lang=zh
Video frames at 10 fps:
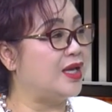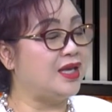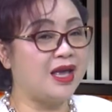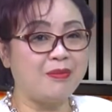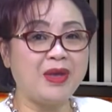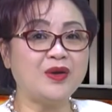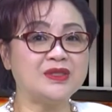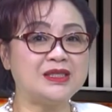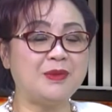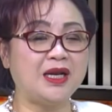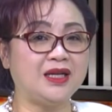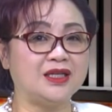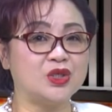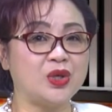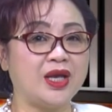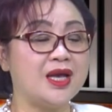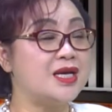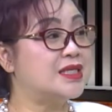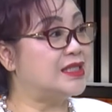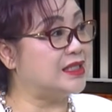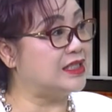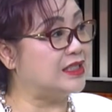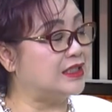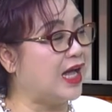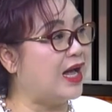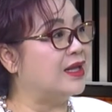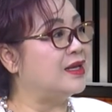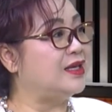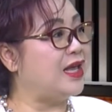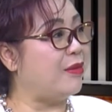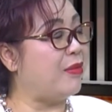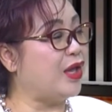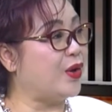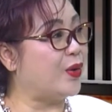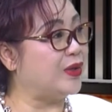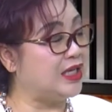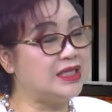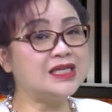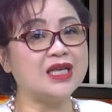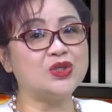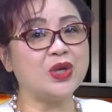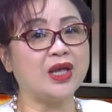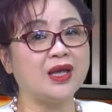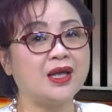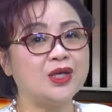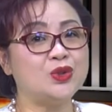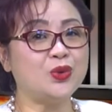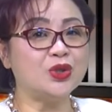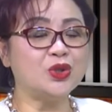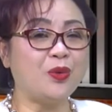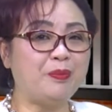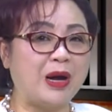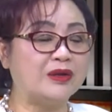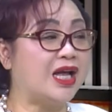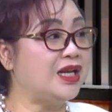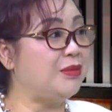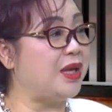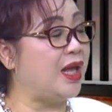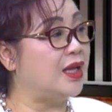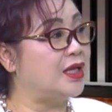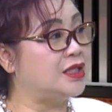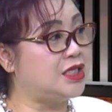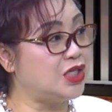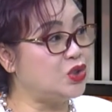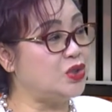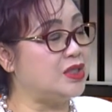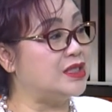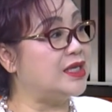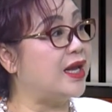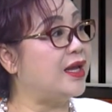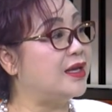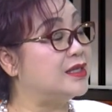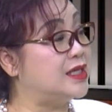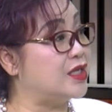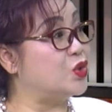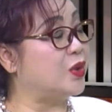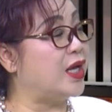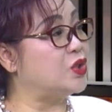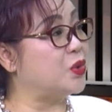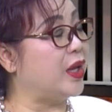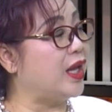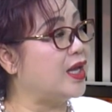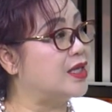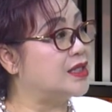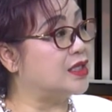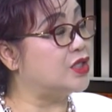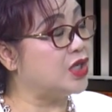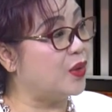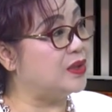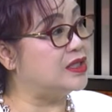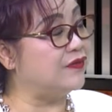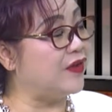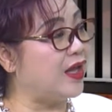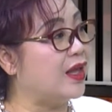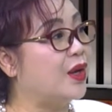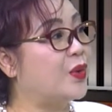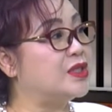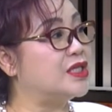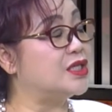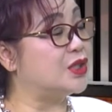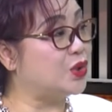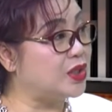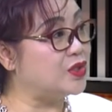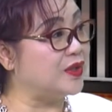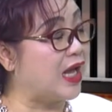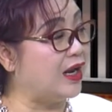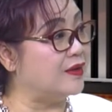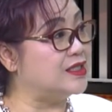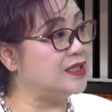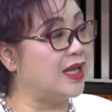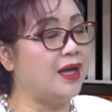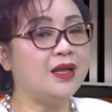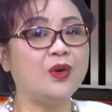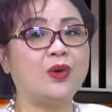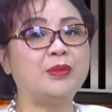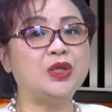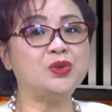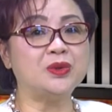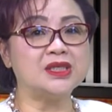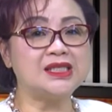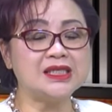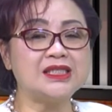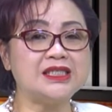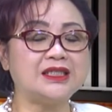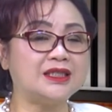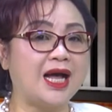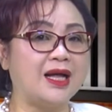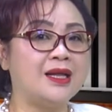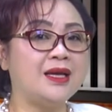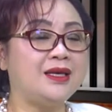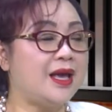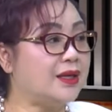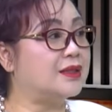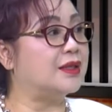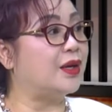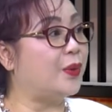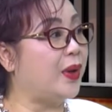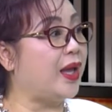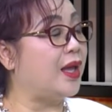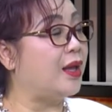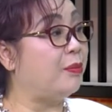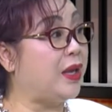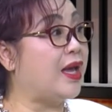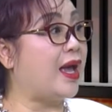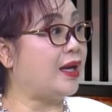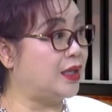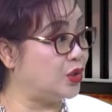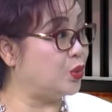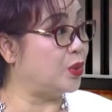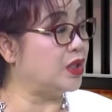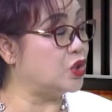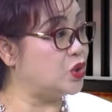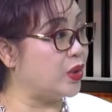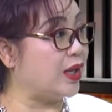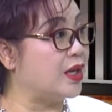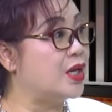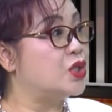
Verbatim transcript: 也没有资本利得税设计得当，也没有遗产税。如果从保单里面提取一些钱出来作为这个教育经费或者是退休养老金呢，我们如果设计得当，也可能会避开很多的税。